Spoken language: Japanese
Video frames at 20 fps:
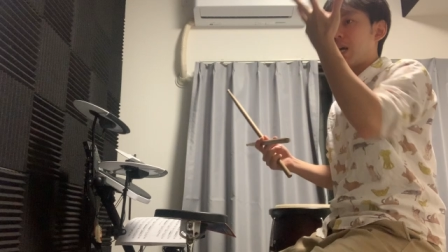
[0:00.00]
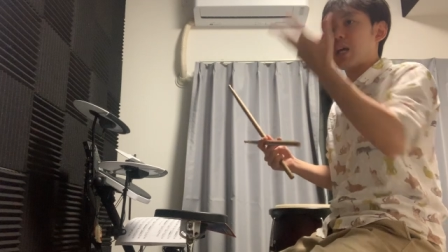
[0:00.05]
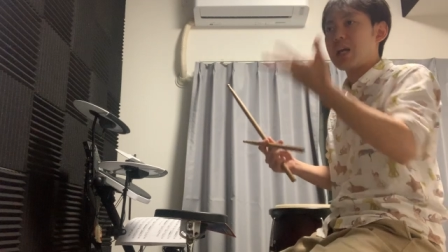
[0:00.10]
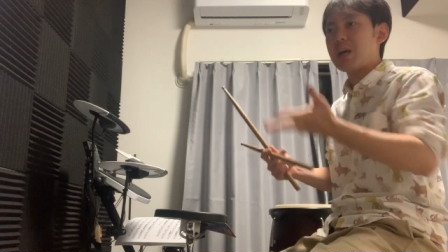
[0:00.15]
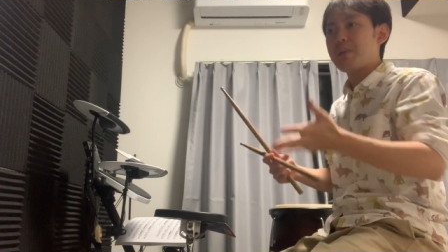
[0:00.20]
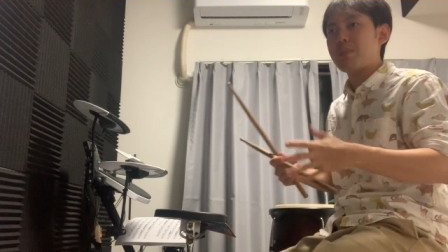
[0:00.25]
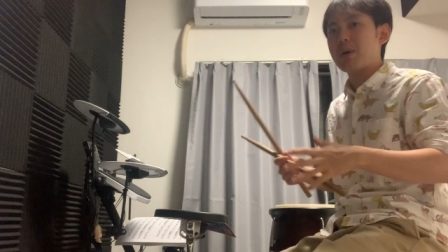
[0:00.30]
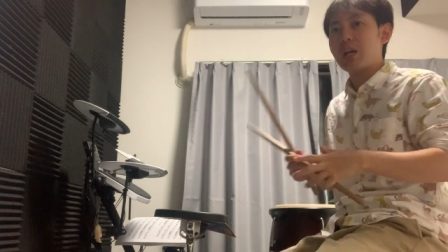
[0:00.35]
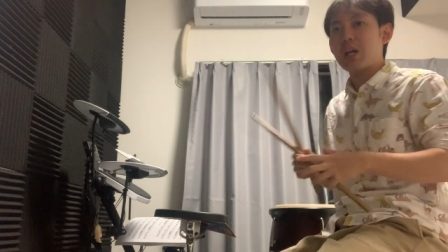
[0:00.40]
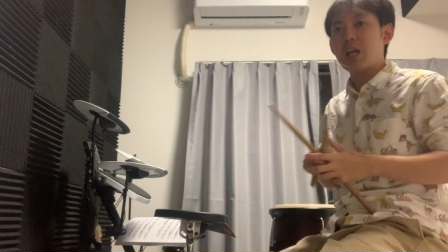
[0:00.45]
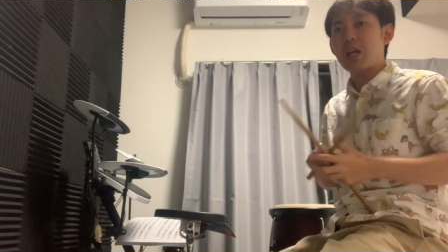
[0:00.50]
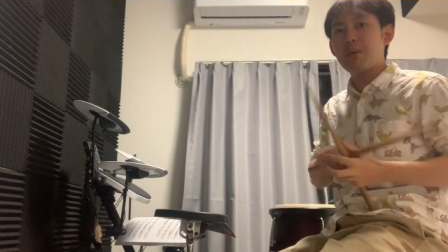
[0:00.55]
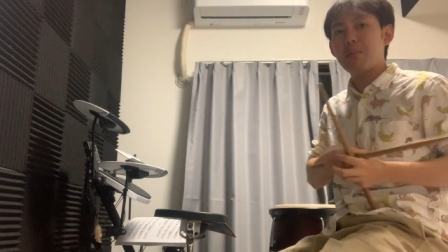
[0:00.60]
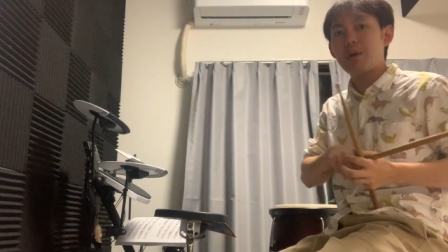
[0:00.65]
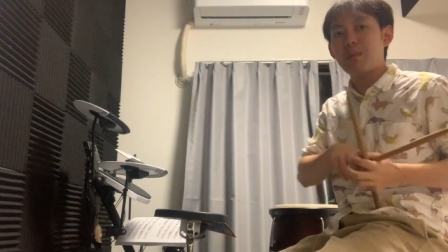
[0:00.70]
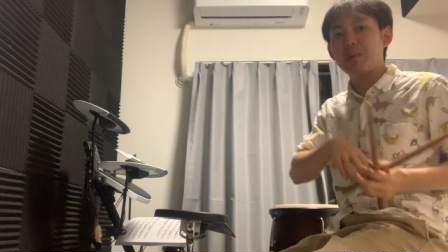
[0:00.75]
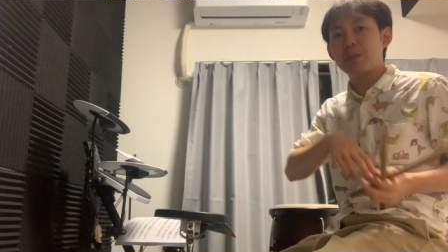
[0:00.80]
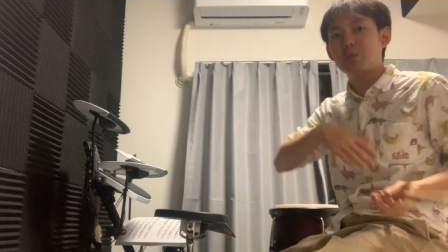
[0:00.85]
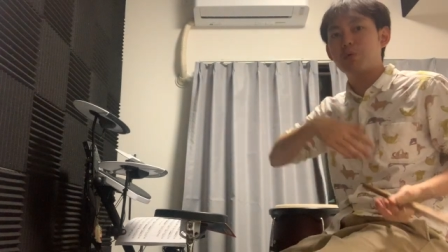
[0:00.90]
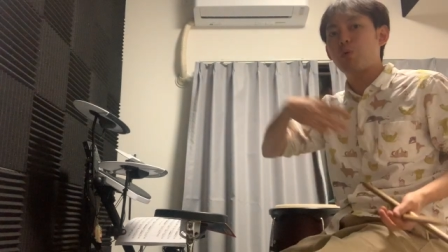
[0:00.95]
悩まない
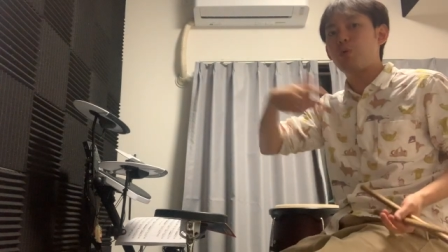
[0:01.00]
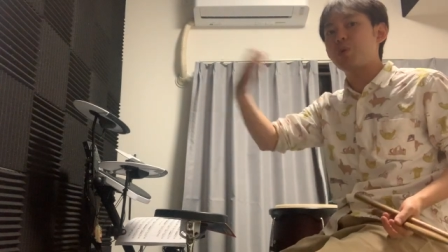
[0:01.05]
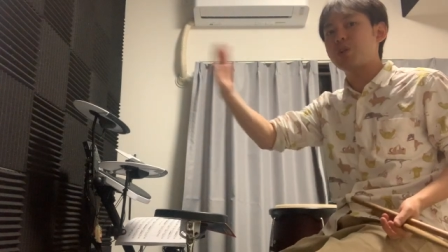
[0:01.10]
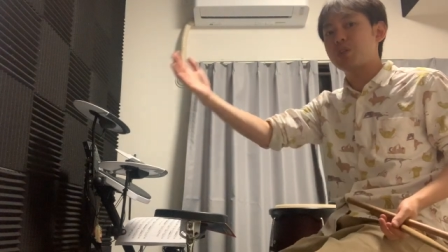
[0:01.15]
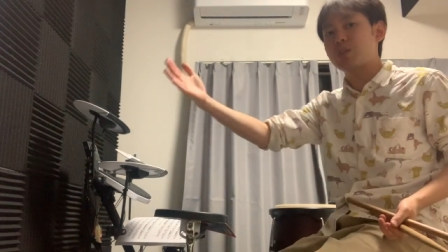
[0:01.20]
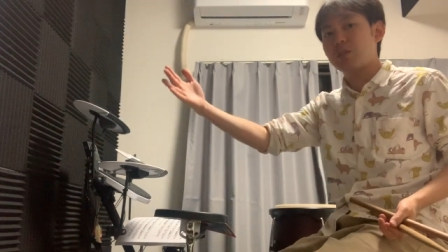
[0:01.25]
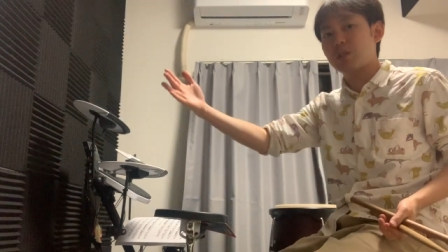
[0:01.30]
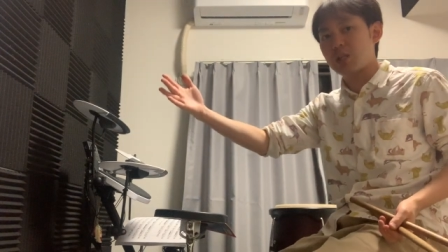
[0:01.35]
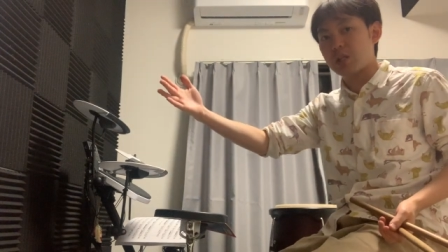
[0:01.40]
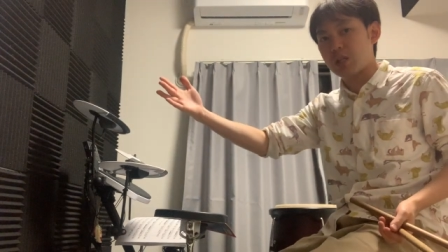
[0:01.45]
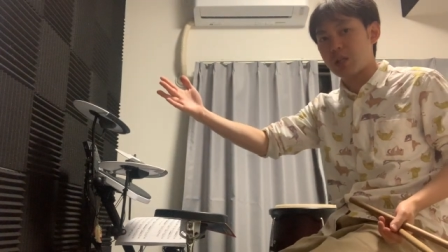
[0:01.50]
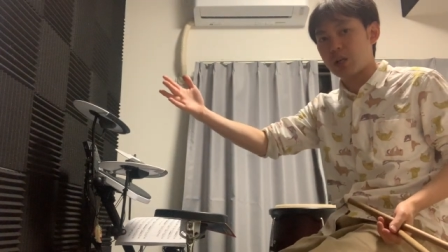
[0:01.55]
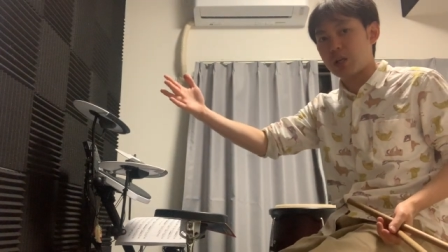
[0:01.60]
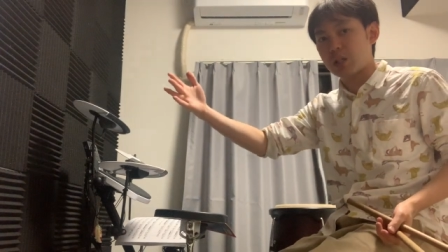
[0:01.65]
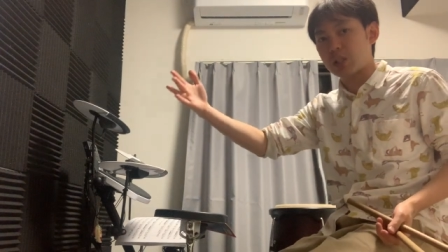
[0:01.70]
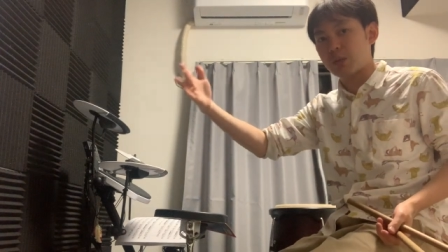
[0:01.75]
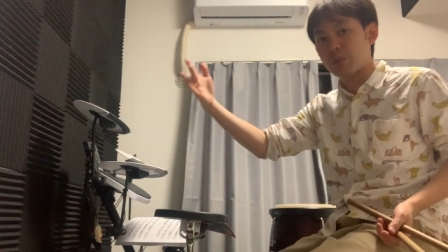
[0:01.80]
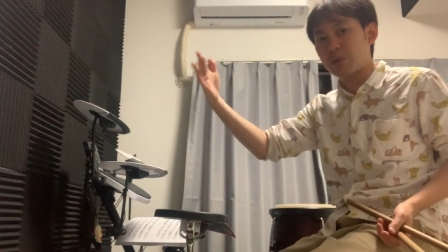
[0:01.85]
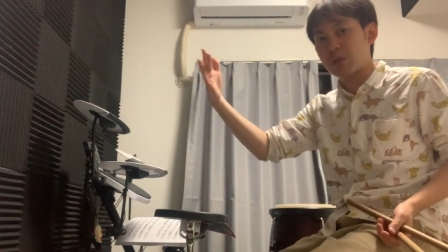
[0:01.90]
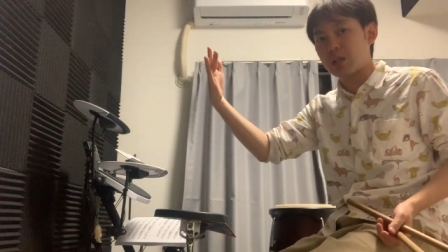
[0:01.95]
まま通り過ぎていく
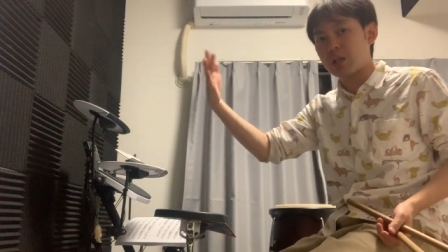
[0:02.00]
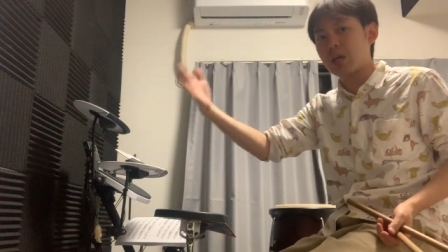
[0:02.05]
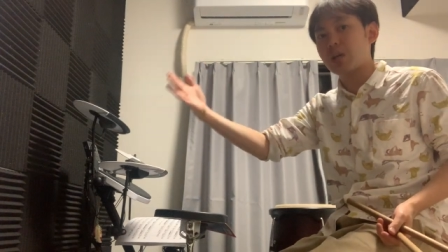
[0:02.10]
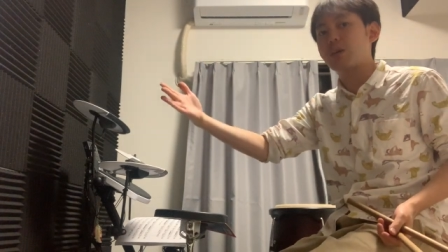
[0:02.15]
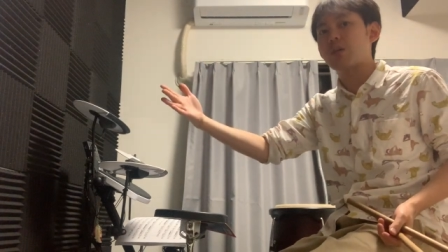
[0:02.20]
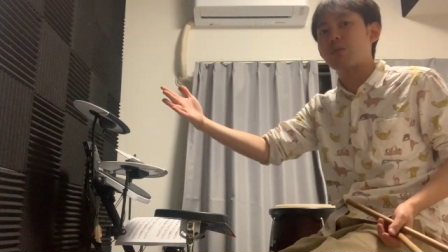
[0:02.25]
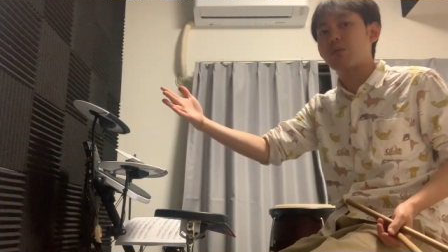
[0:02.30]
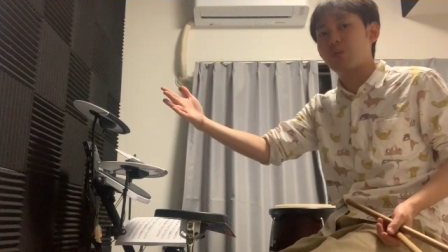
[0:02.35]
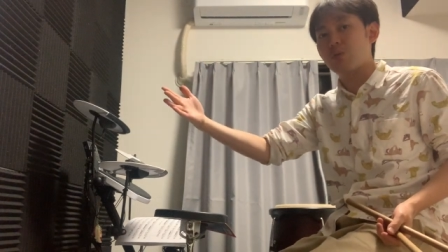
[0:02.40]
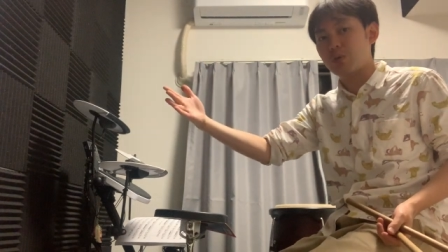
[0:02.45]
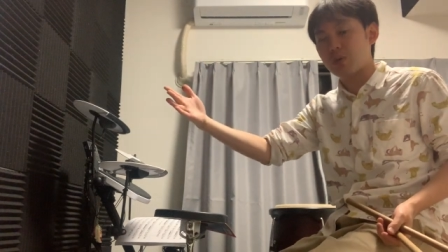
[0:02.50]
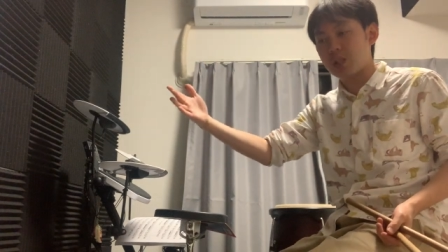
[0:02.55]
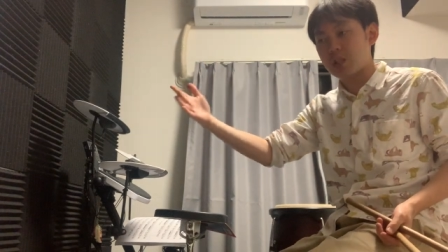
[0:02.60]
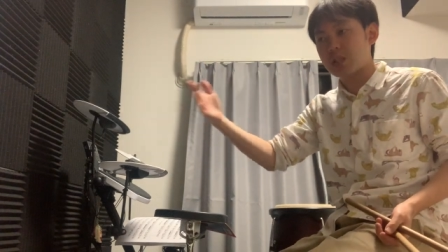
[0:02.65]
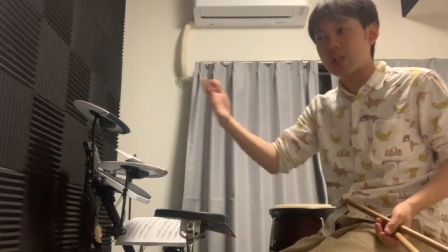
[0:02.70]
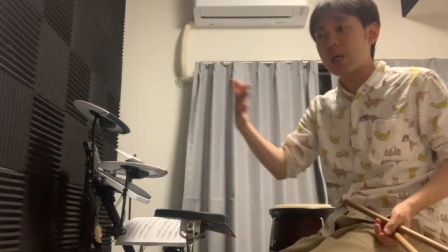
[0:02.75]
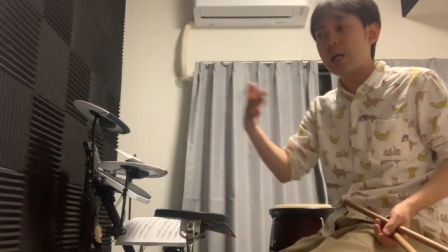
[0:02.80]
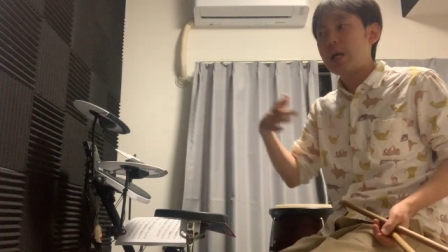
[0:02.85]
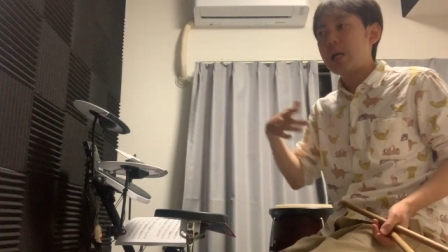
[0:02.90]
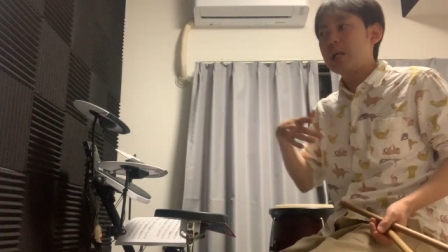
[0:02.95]
方も結構多いで
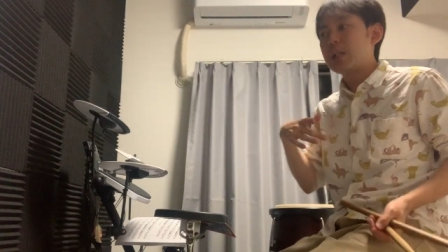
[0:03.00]
す。